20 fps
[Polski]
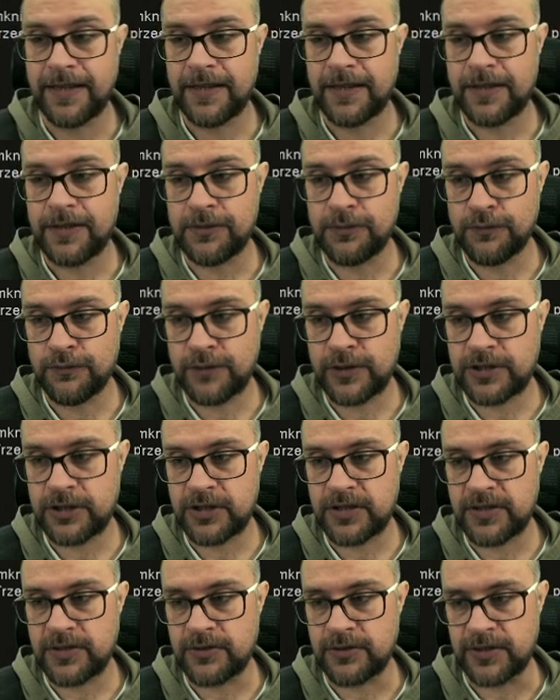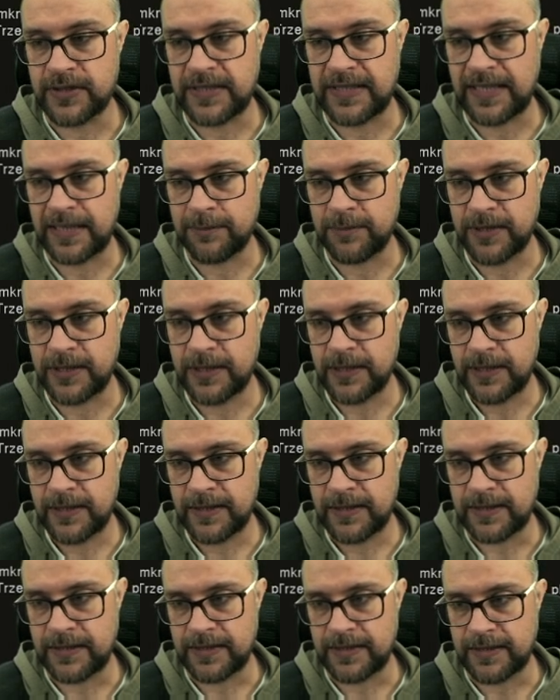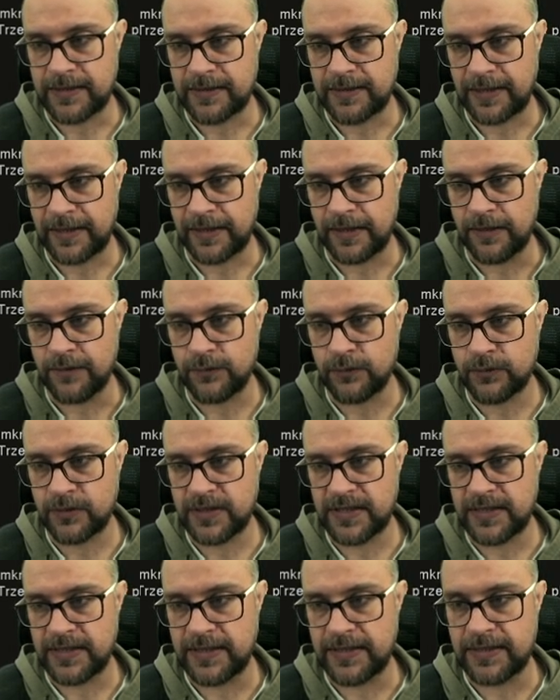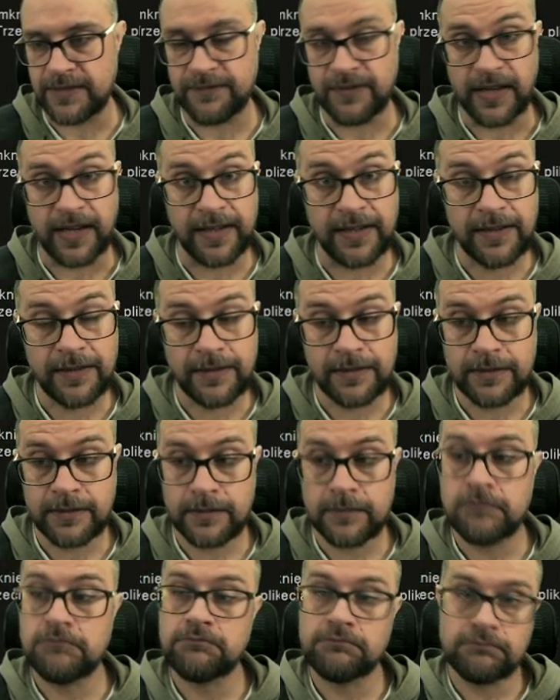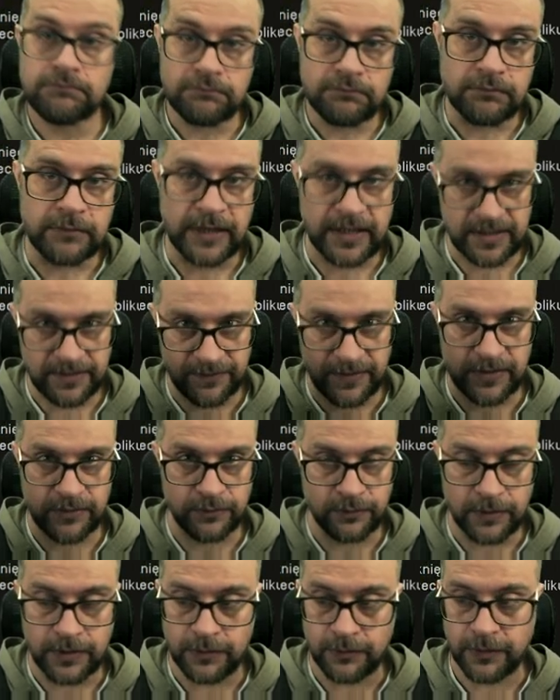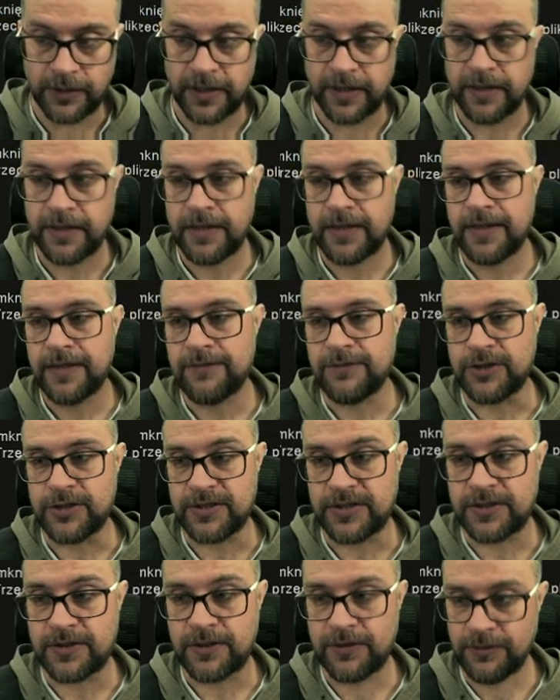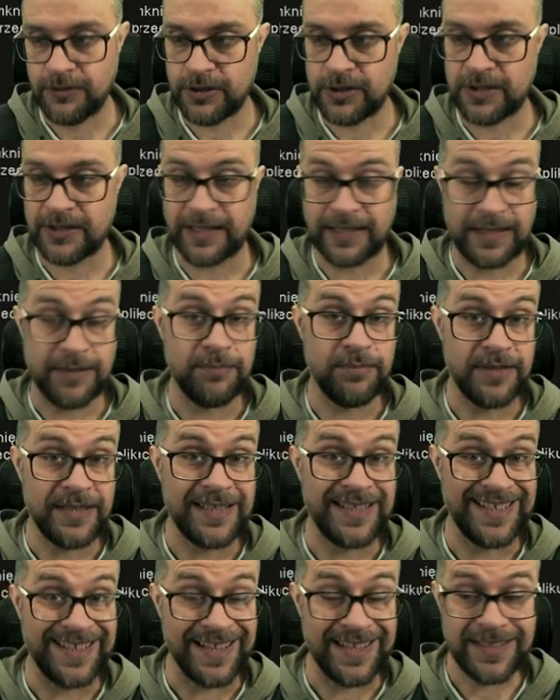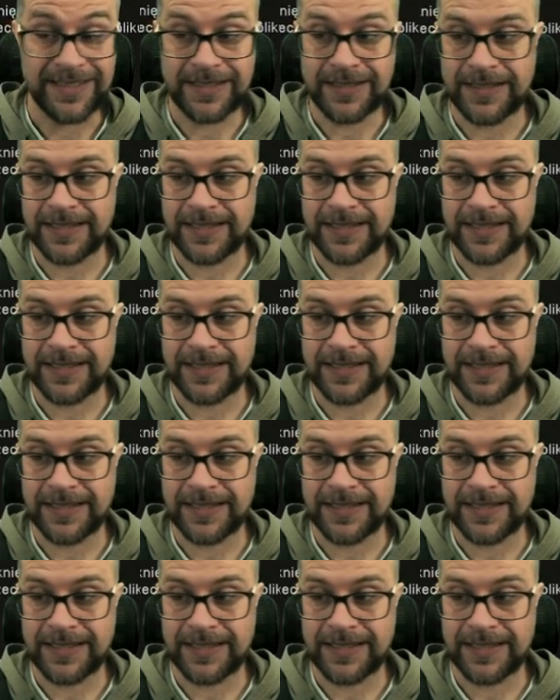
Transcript: I tu właśnie skorzystamy z takiej funkcji isFile, nazwa sugeruje wszystko, czy taki plik jest.